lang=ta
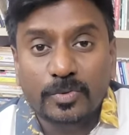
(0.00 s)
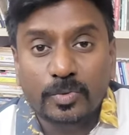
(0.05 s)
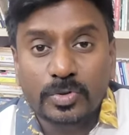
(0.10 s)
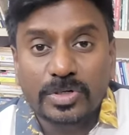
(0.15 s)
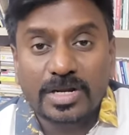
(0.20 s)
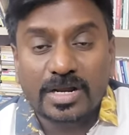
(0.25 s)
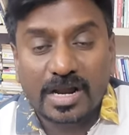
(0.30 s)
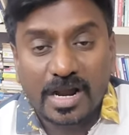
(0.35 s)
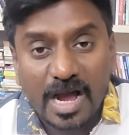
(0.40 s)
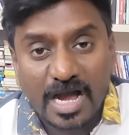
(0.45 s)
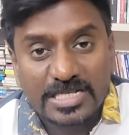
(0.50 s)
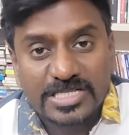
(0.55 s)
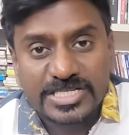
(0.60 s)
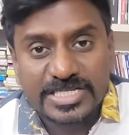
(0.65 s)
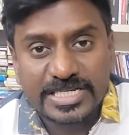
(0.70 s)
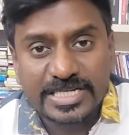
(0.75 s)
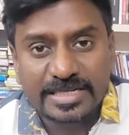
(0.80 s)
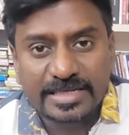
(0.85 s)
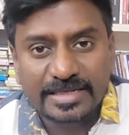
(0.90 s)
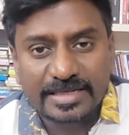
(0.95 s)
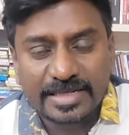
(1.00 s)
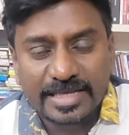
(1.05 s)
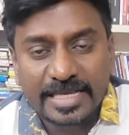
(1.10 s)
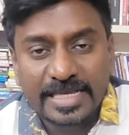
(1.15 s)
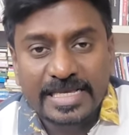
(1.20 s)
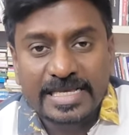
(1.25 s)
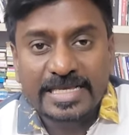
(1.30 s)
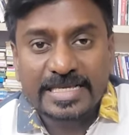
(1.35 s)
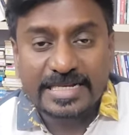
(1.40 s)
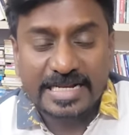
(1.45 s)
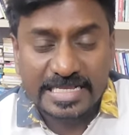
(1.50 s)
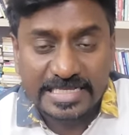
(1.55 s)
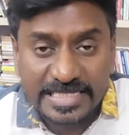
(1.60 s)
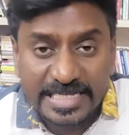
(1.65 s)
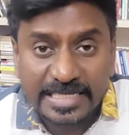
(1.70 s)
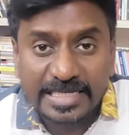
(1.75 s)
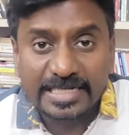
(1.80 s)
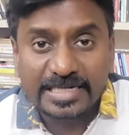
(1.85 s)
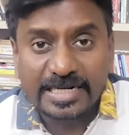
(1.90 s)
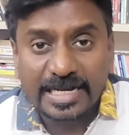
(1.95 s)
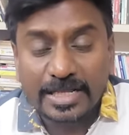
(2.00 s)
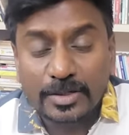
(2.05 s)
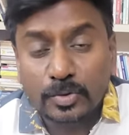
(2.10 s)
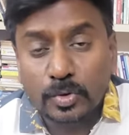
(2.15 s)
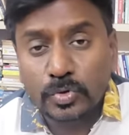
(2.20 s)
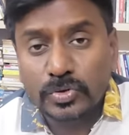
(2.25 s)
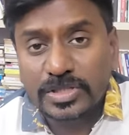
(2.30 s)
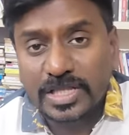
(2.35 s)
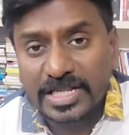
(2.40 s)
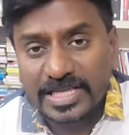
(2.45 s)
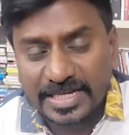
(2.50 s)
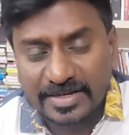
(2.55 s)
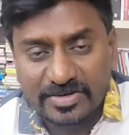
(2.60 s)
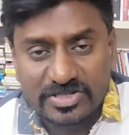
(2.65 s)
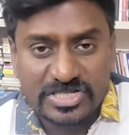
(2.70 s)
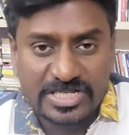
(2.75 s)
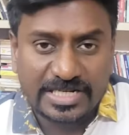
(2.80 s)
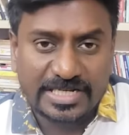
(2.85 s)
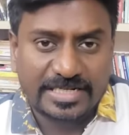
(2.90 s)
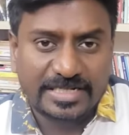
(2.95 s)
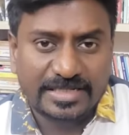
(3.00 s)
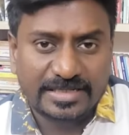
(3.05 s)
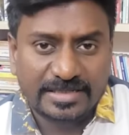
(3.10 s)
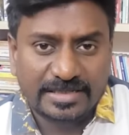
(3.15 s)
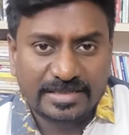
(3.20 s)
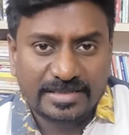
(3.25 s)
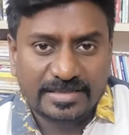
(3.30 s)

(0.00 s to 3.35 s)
ஒரு காட்சி ரசிகர்களை கொந்தளிக்க வச்சிருக்கு